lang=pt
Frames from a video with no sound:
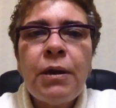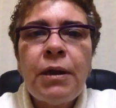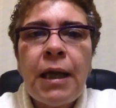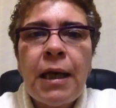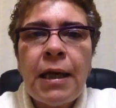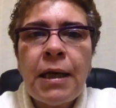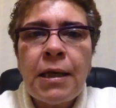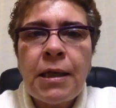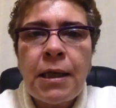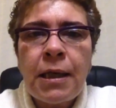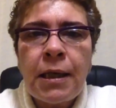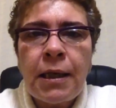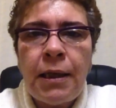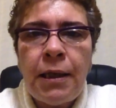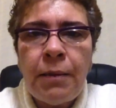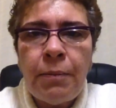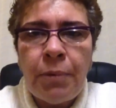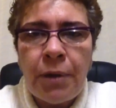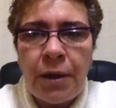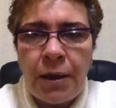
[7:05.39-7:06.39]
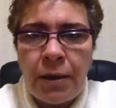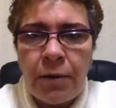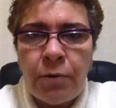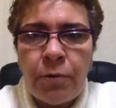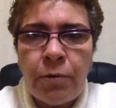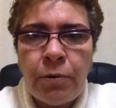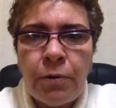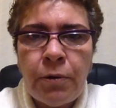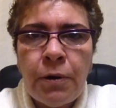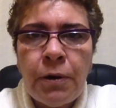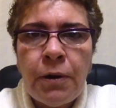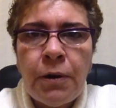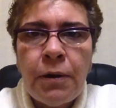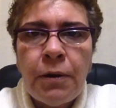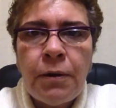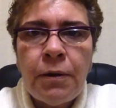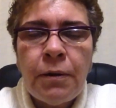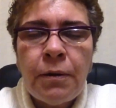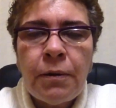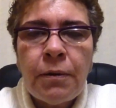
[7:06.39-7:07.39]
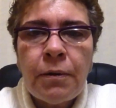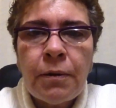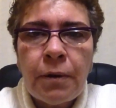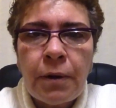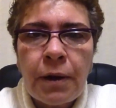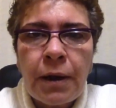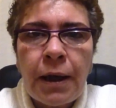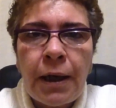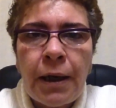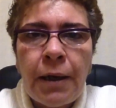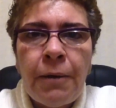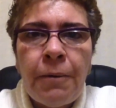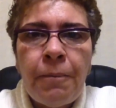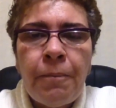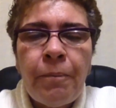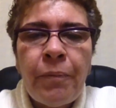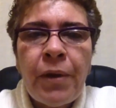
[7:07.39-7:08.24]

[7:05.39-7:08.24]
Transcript: desequilibrando, ok?